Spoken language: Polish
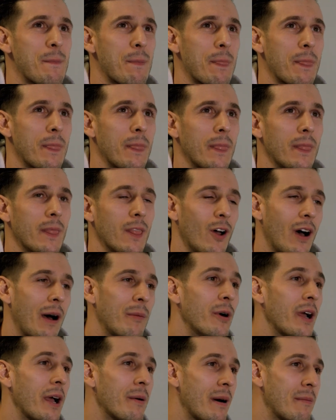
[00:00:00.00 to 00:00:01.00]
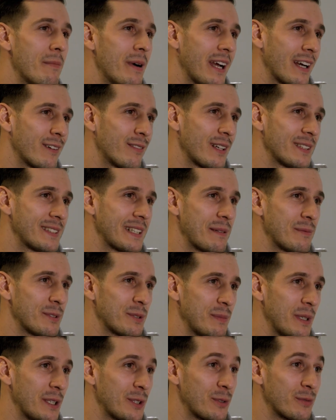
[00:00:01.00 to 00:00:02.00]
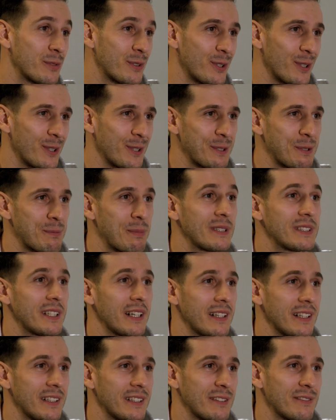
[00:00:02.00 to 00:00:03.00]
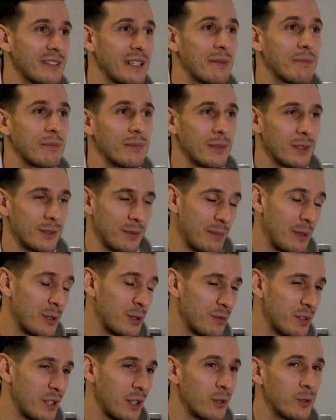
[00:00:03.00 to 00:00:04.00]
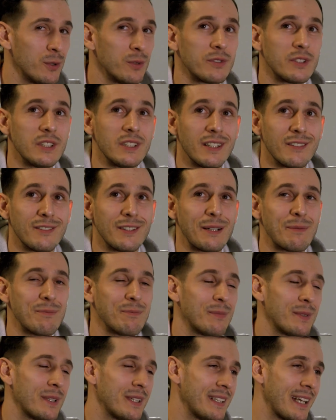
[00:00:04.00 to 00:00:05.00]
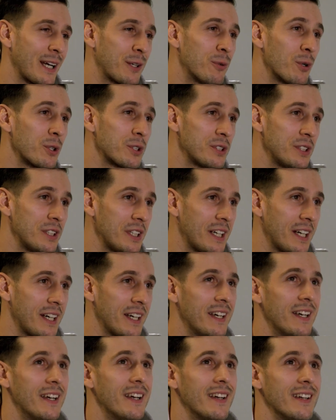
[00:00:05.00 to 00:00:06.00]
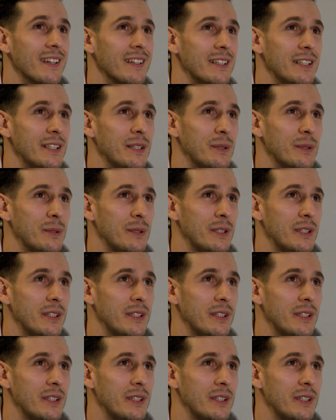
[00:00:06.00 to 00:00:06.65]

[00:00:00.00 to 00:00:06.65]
Mm, no a moja mama, jak wracałem z meczów, to specjalnie dawałem, z meczów siatkówki dawałem nagłośnik i